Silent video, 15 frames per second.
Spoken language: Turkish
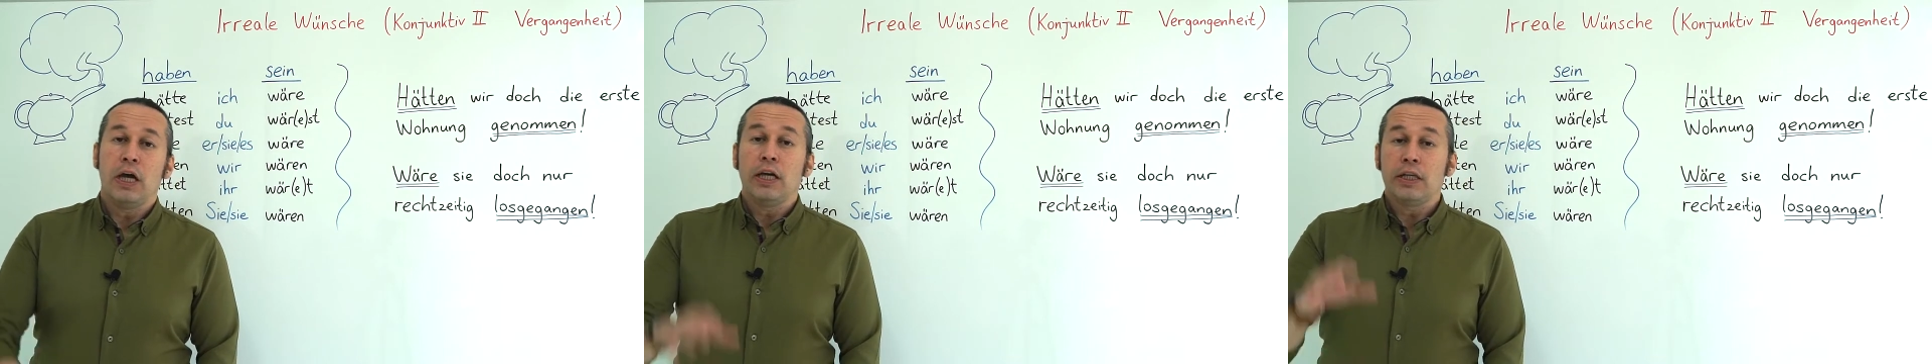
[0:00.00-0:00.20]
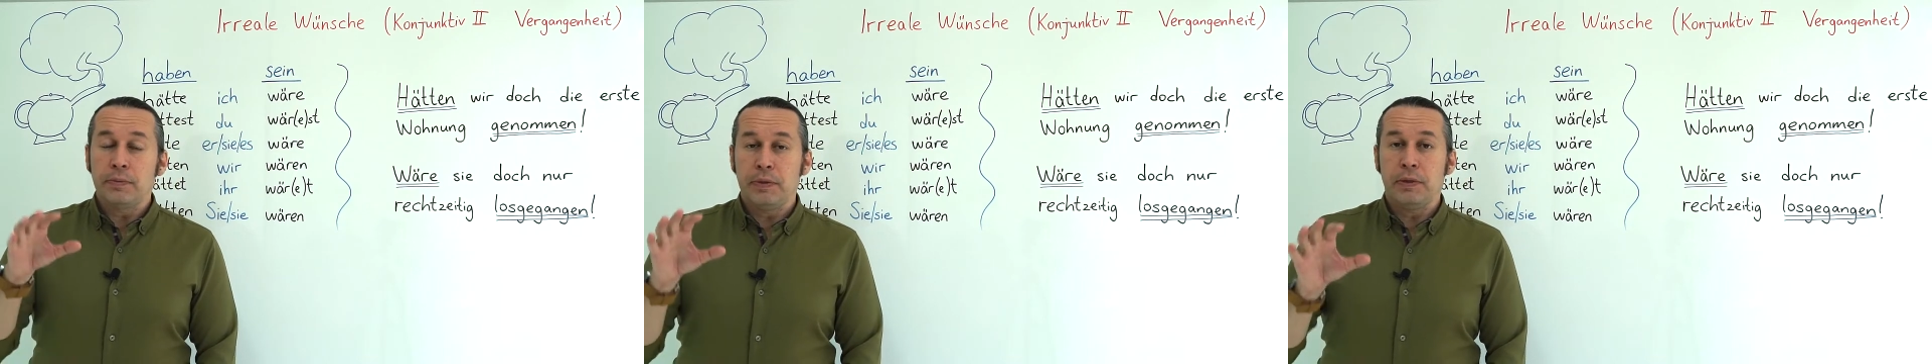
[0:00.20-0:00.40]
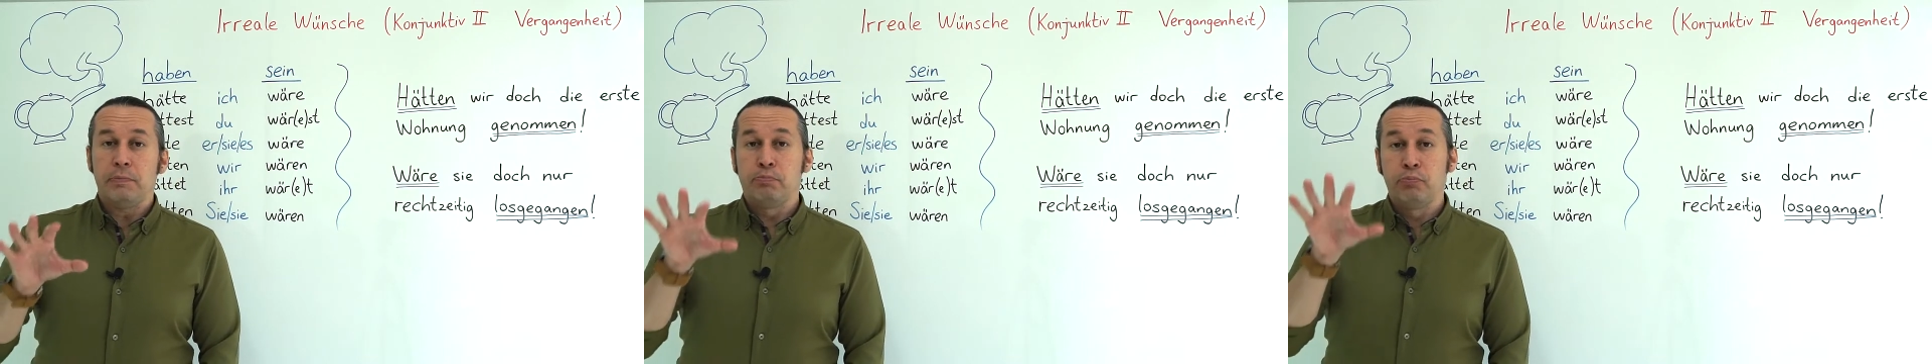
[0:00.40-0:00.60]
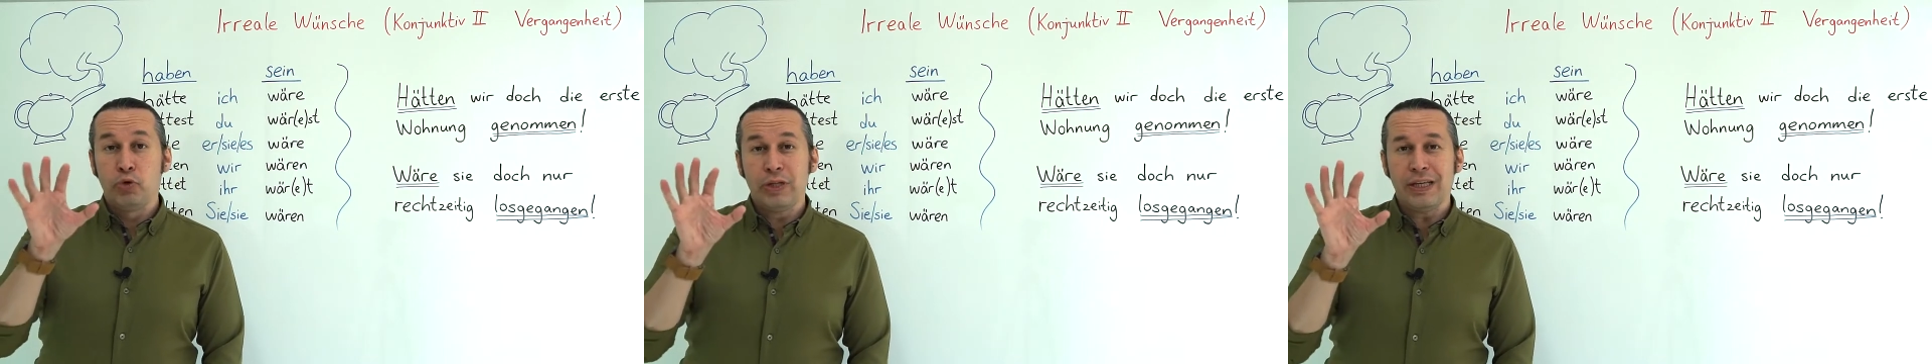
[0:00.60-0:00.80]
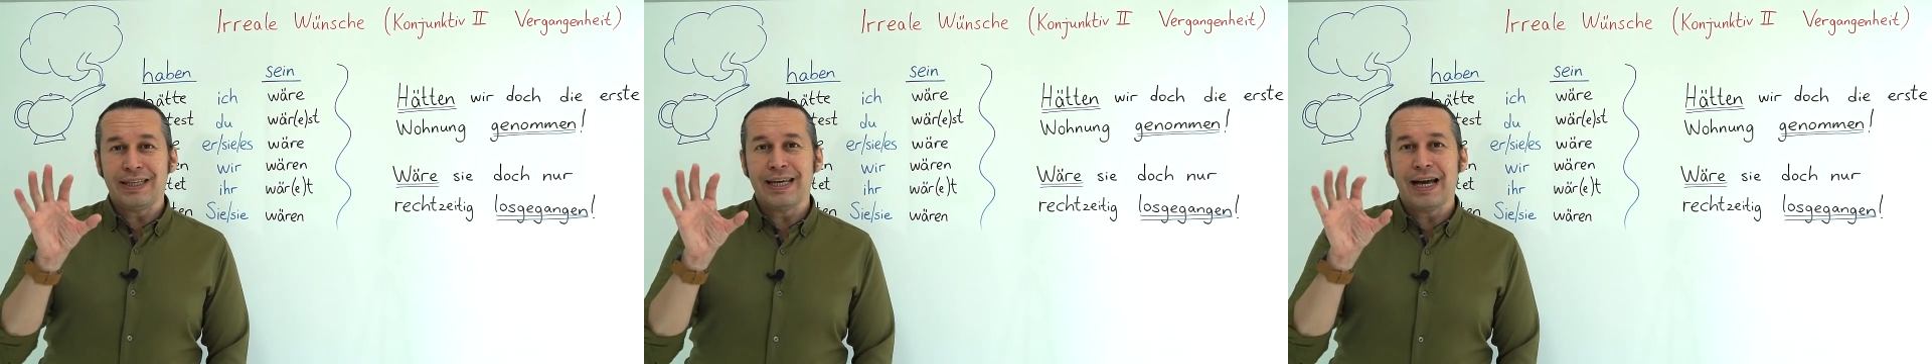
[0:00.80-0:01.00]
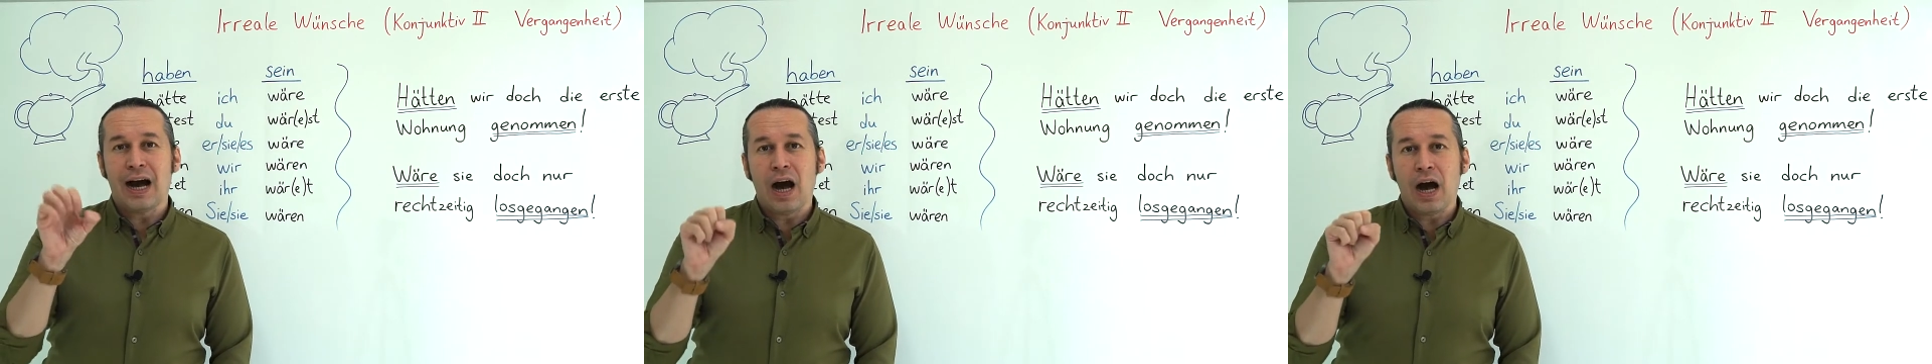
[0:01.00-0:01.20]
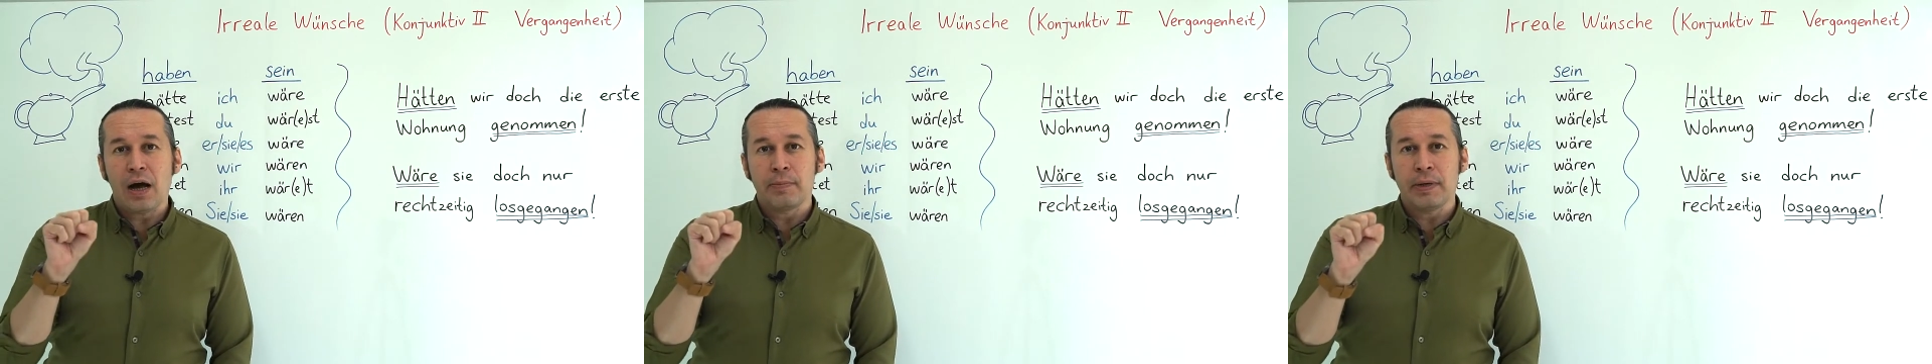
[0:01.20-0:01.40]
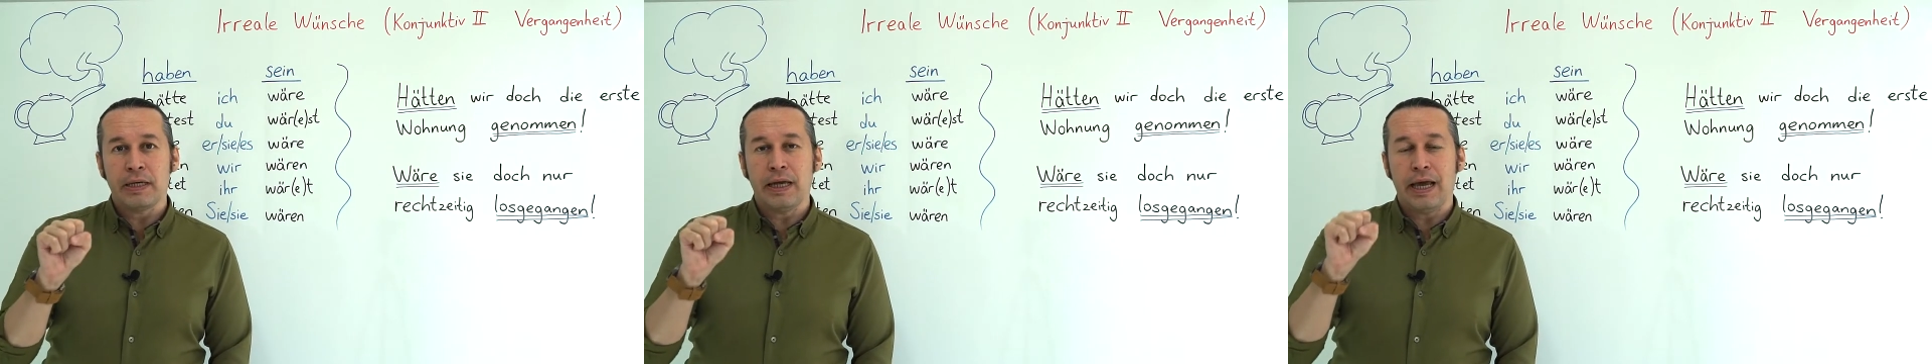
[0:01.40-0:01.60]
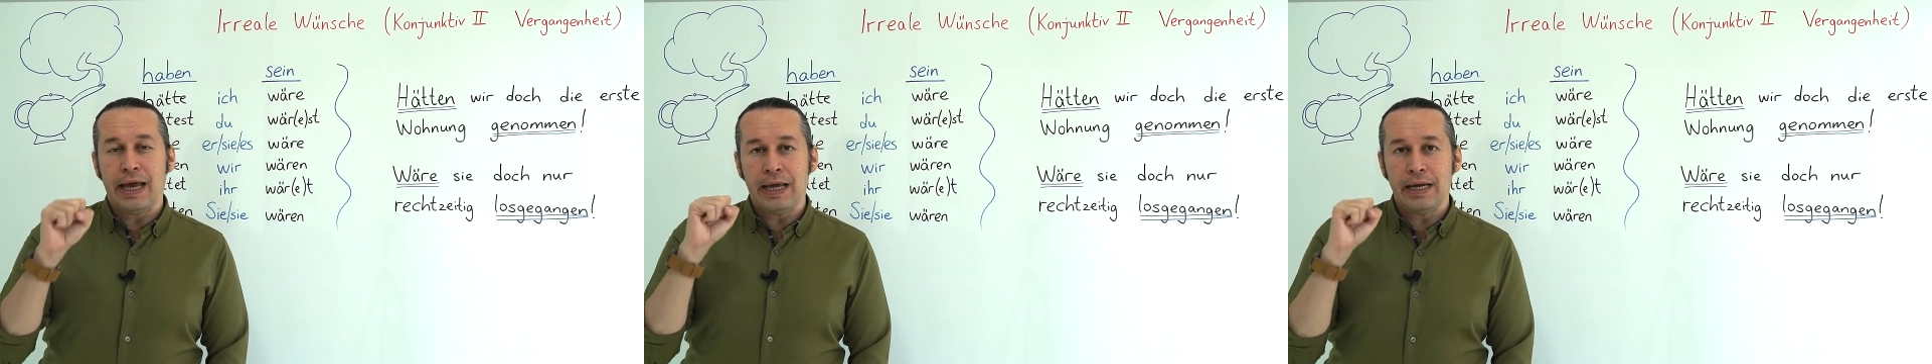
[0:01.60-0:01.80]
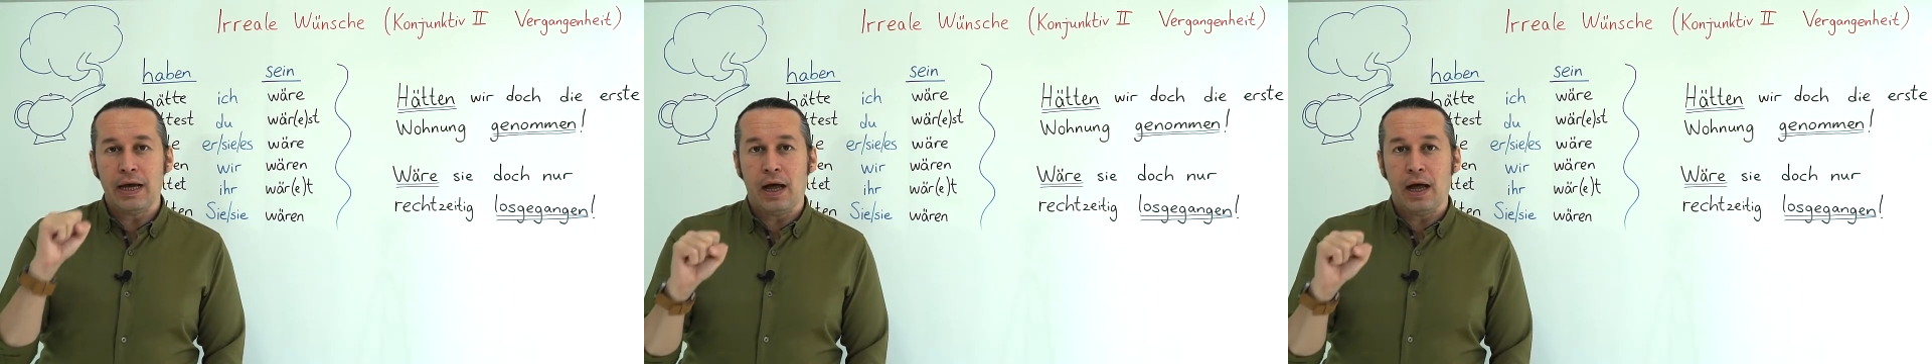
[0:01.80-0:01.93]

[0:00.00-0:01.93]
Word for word: Şimdi buradaki haben'i ele